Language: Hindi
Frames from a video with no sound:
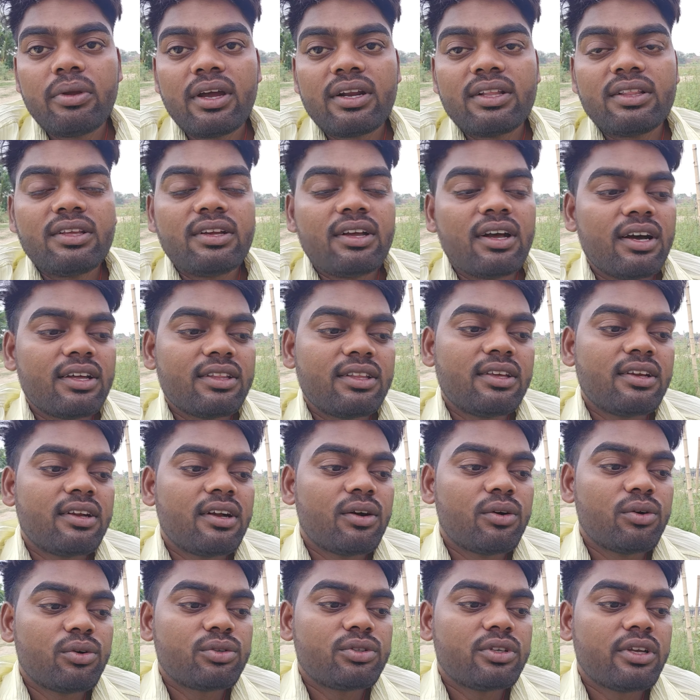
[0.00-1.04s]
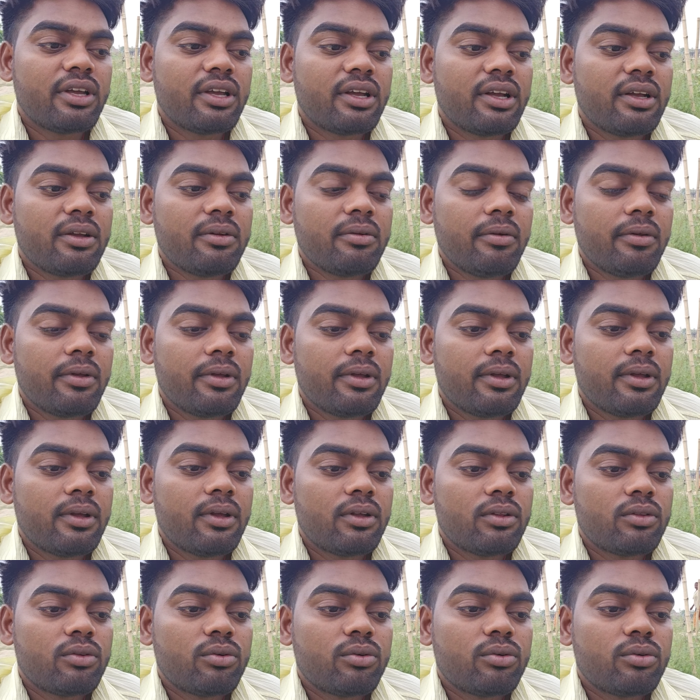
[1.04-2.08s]
प्यार दिखा देगा हो जाएगा
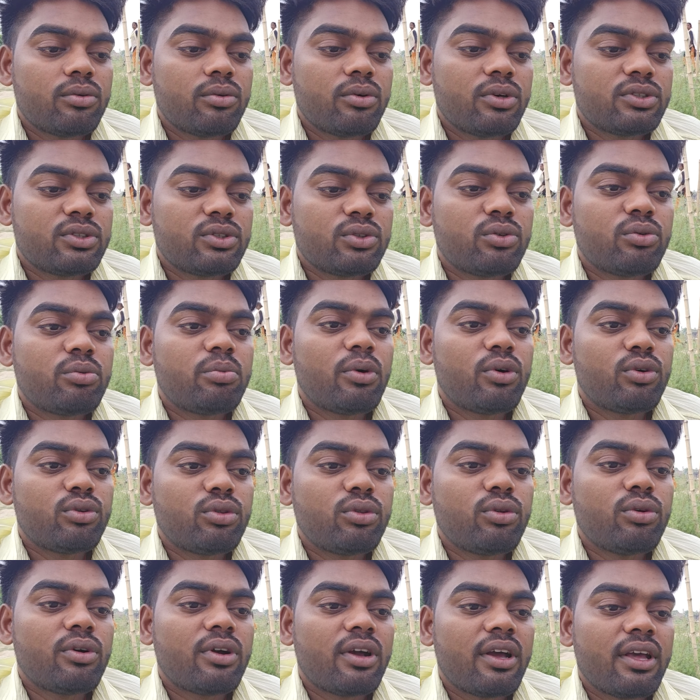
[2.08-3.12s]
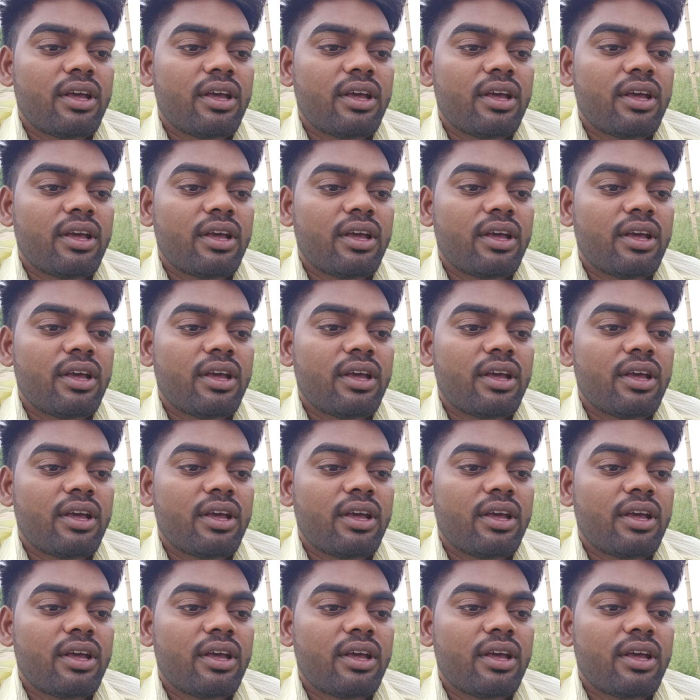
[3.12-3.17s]
तो वैसे तो बहुत लोग